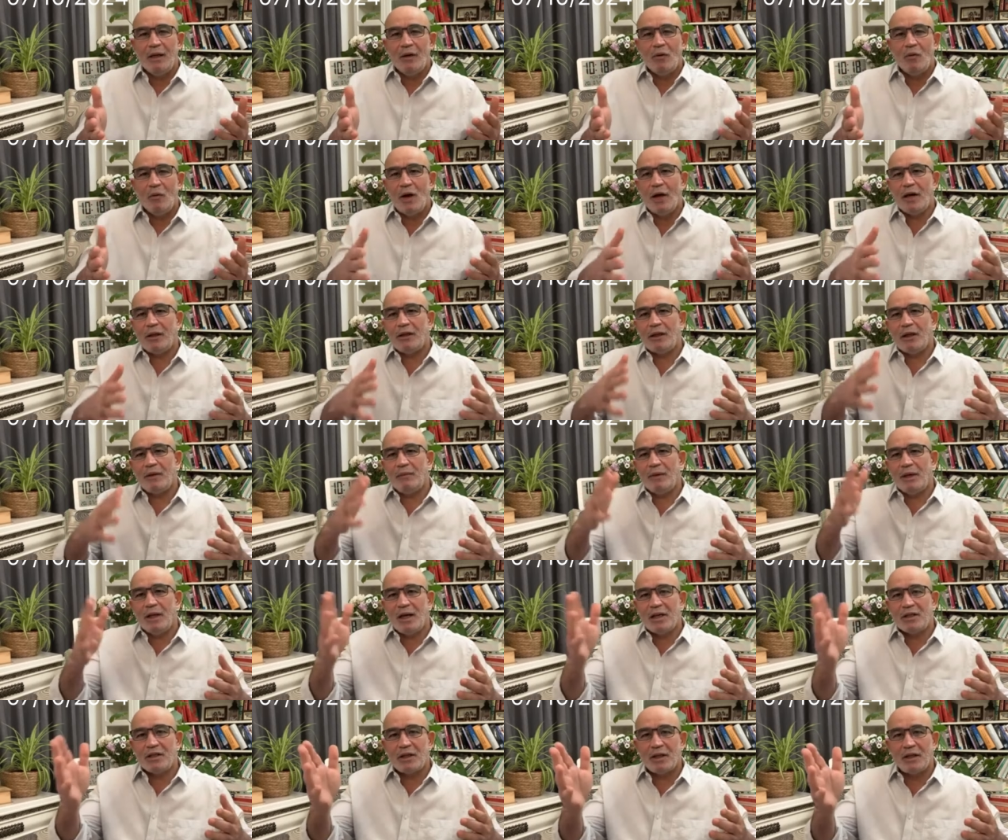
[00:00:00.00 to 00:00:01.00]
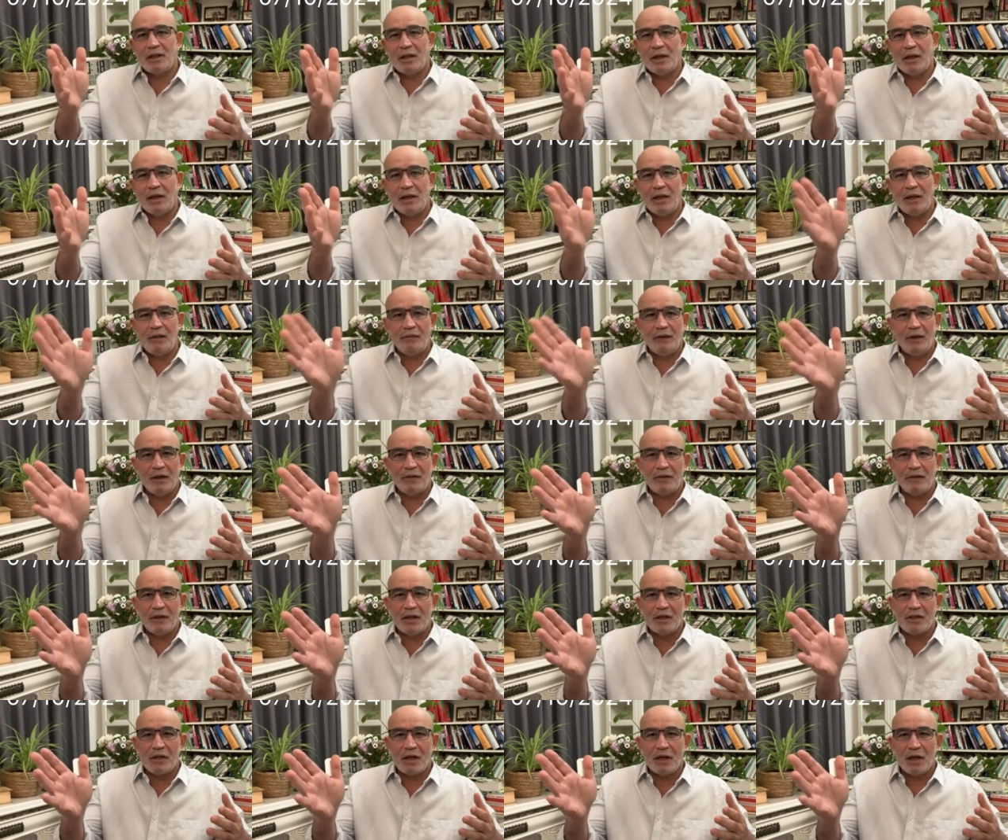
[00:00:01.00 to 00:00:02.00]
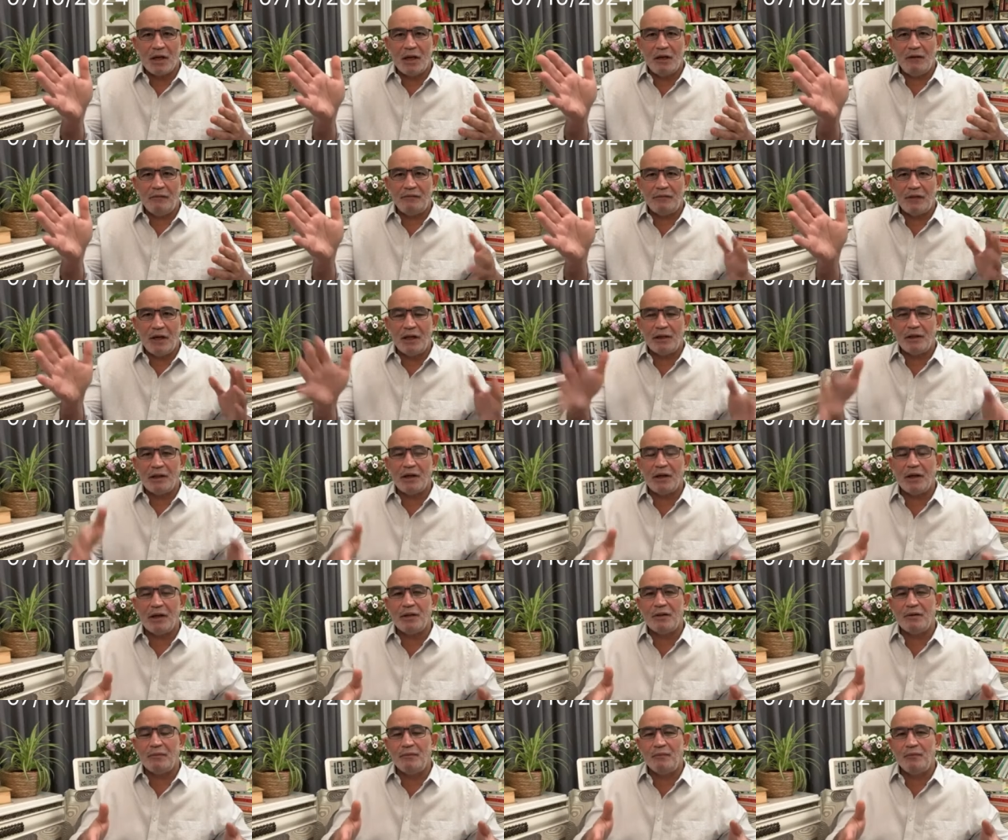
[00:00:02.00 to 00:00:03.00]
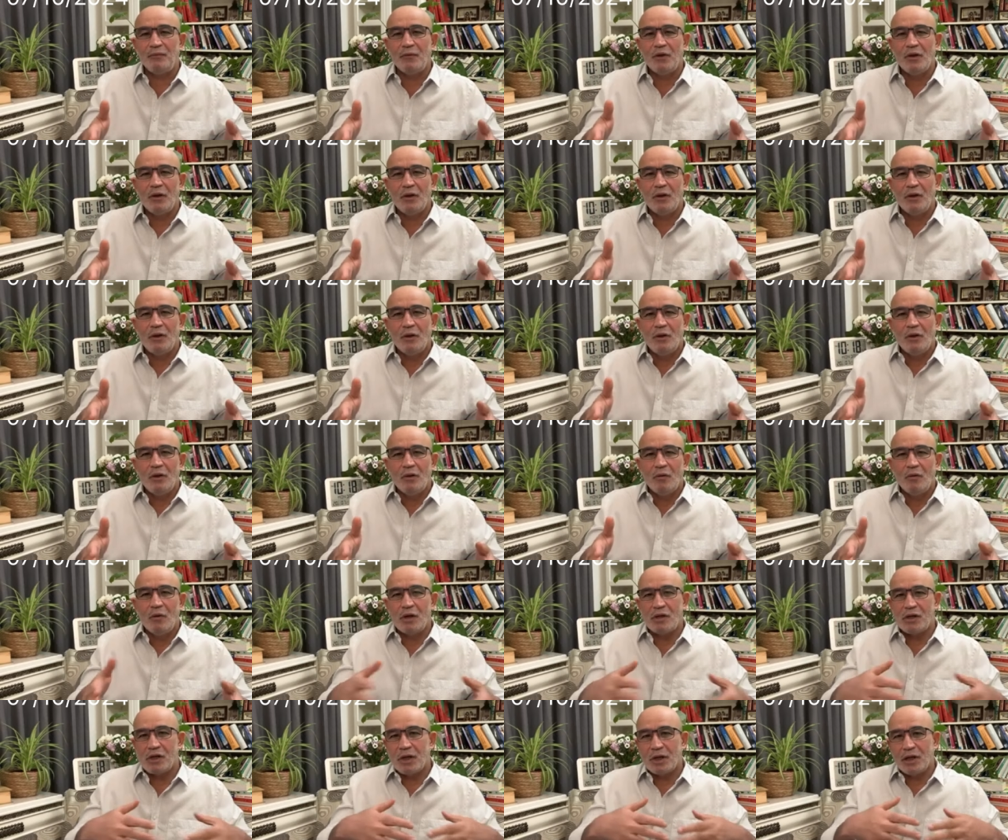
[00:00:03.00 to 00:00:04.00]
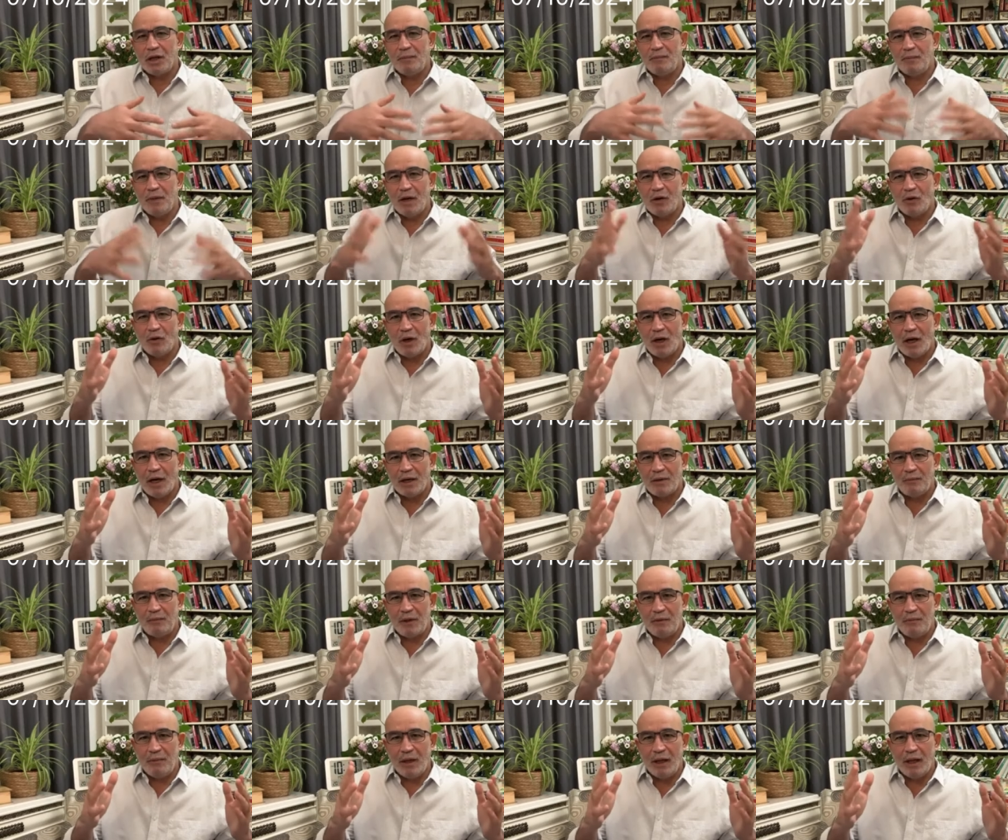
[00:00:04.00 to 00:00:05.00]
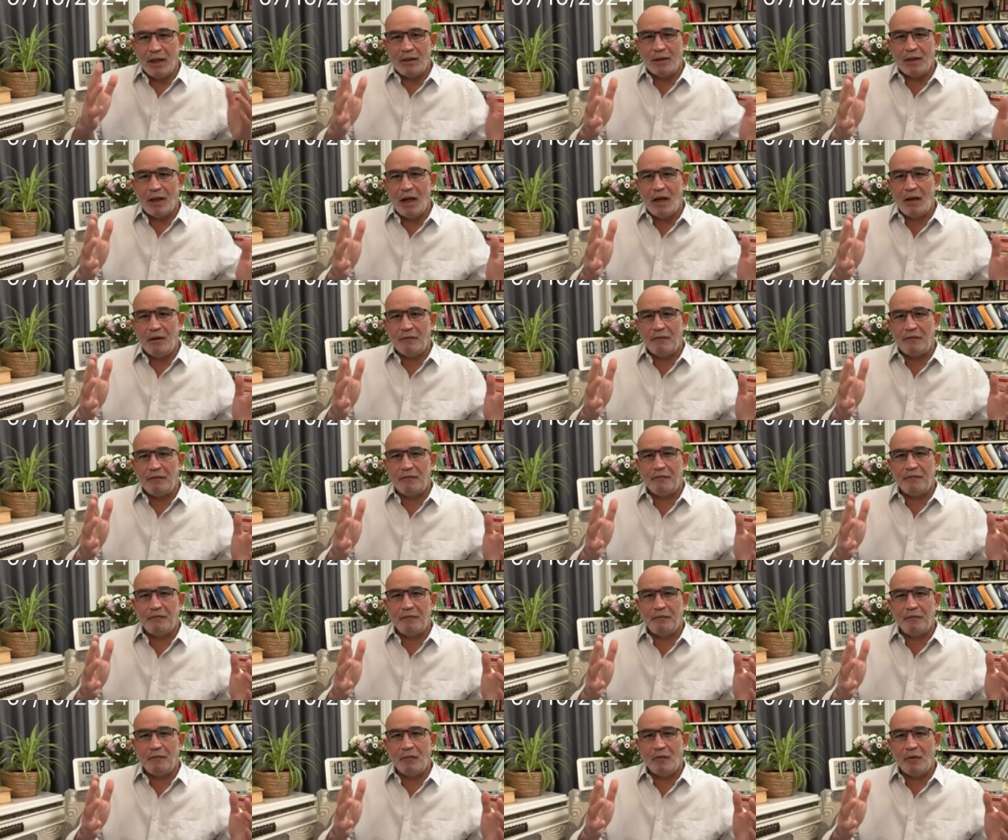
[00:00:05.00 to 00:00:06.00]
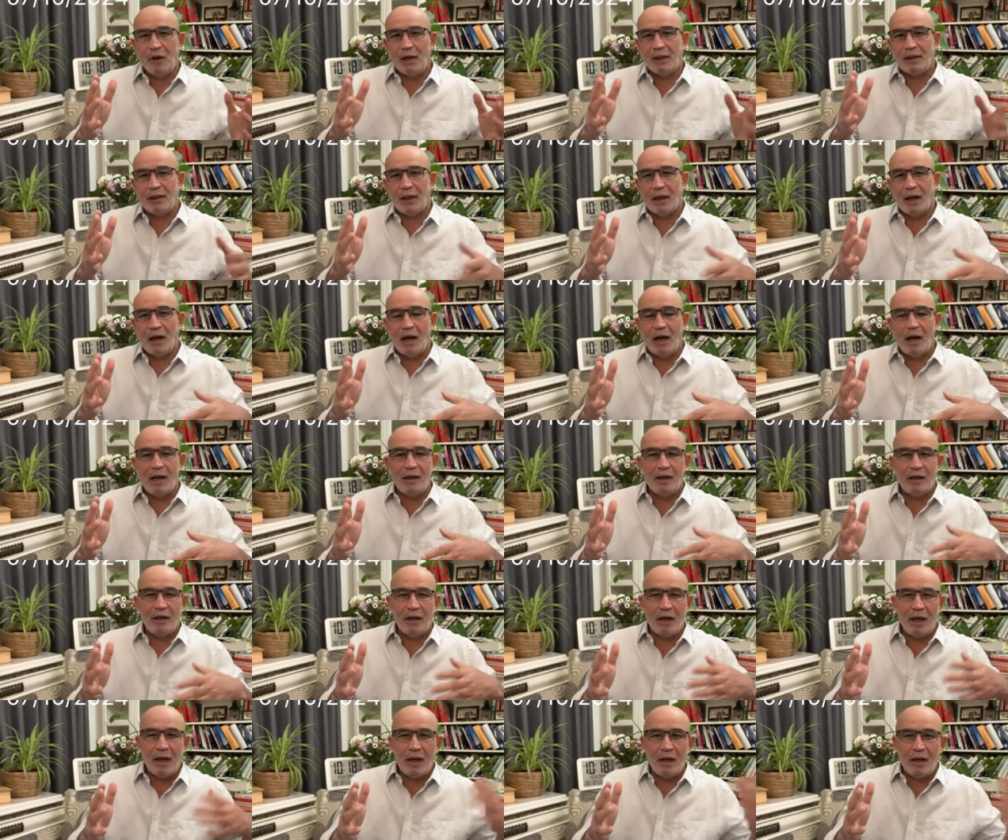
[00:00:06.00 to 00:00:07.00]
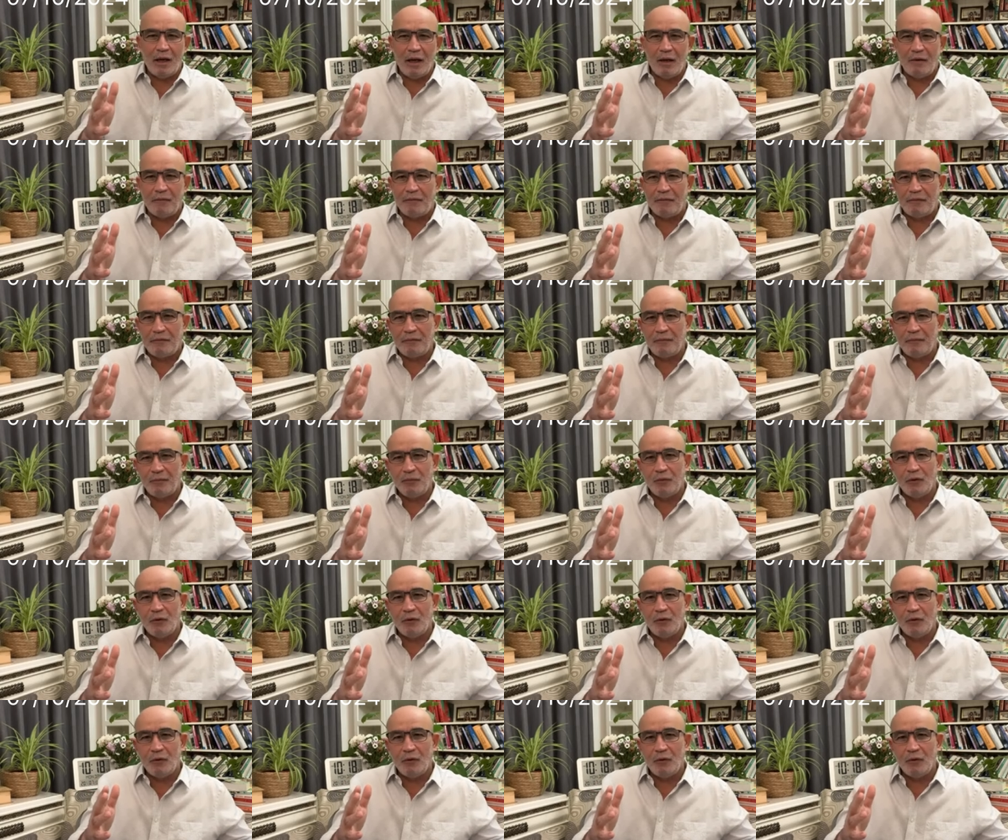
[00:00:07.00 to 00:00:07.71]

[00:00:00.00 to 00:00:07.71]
وأكثر من 10 ألاف إلى 12 ألف تحت الردم وجرح ما يقارب المئة ألف واعتقال الآلاف